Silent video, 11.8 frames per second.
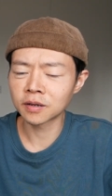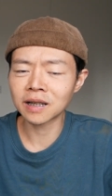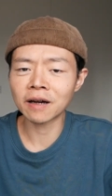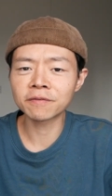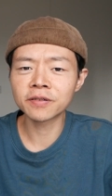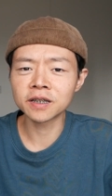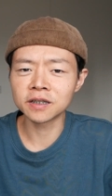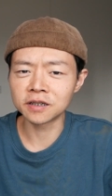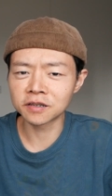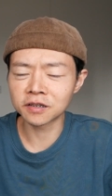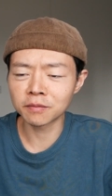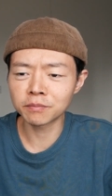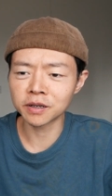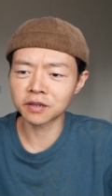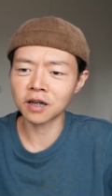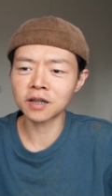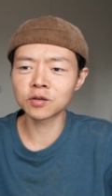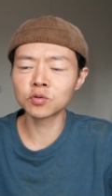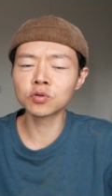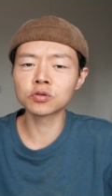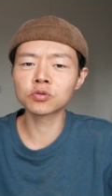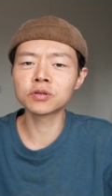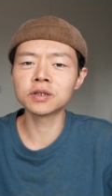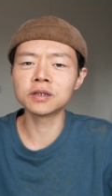浪费你的生命。当然，如果
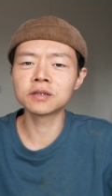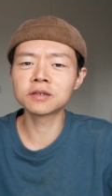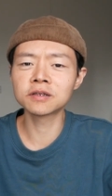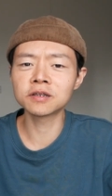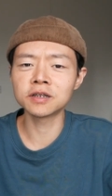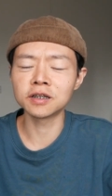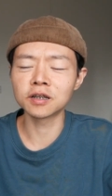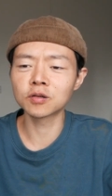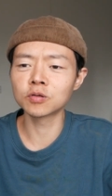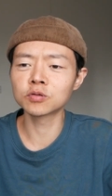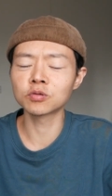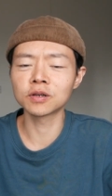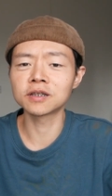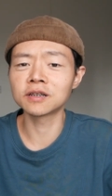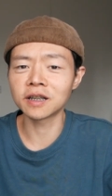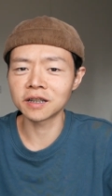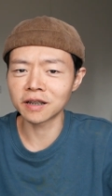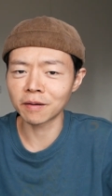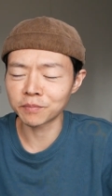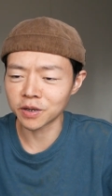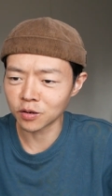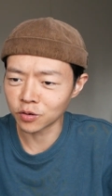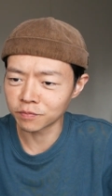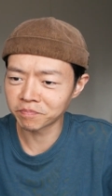说你这是你的工作，那是另当别
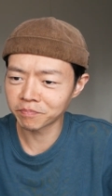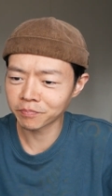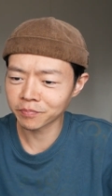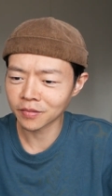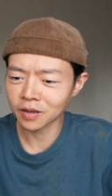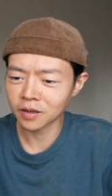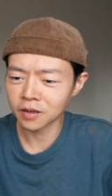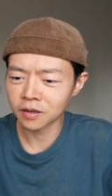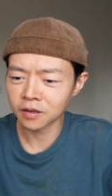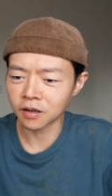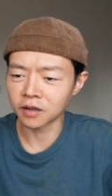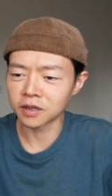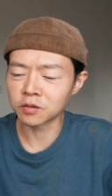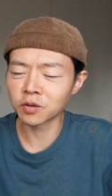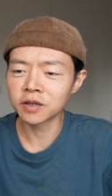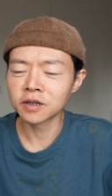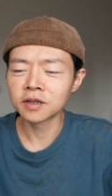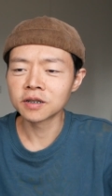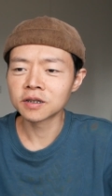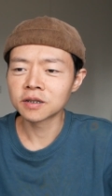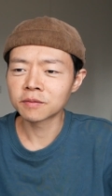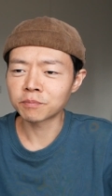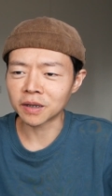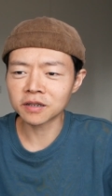论啊。因为
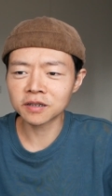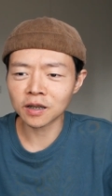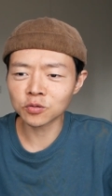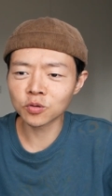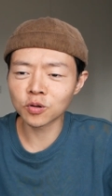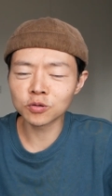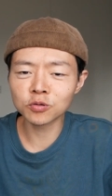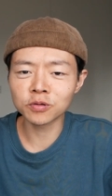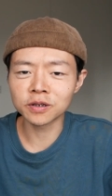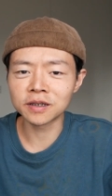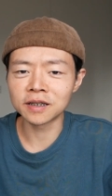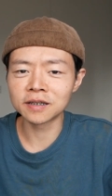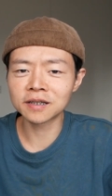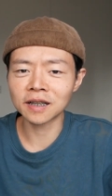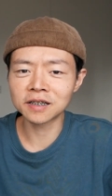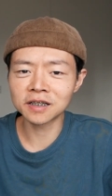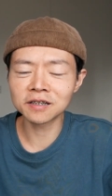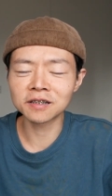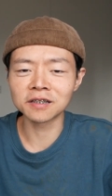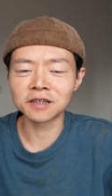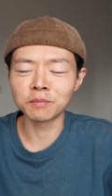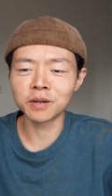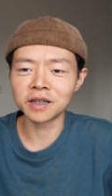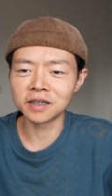把这个当做工作的人，在精神
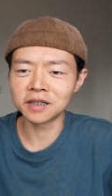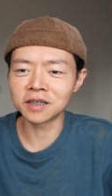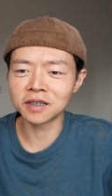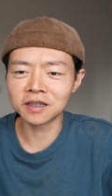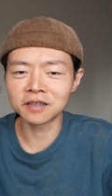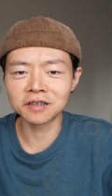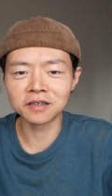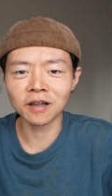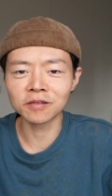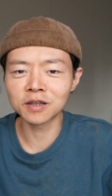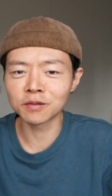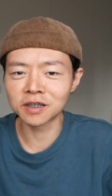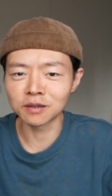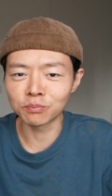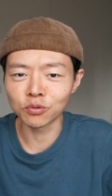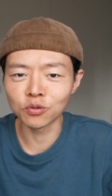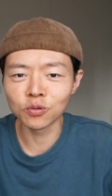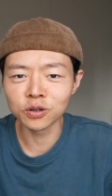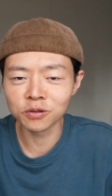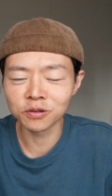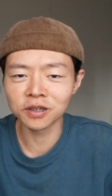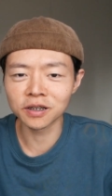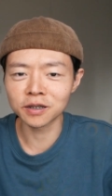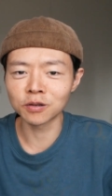层面已经意识到，这只不过就
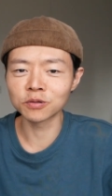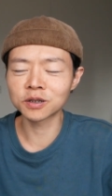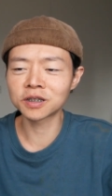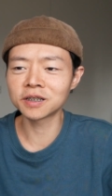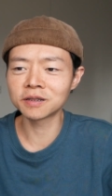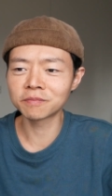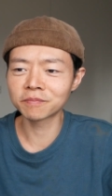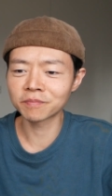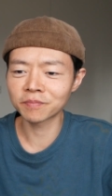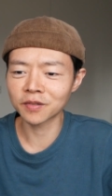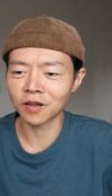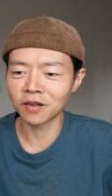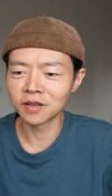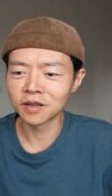是个游戏啊。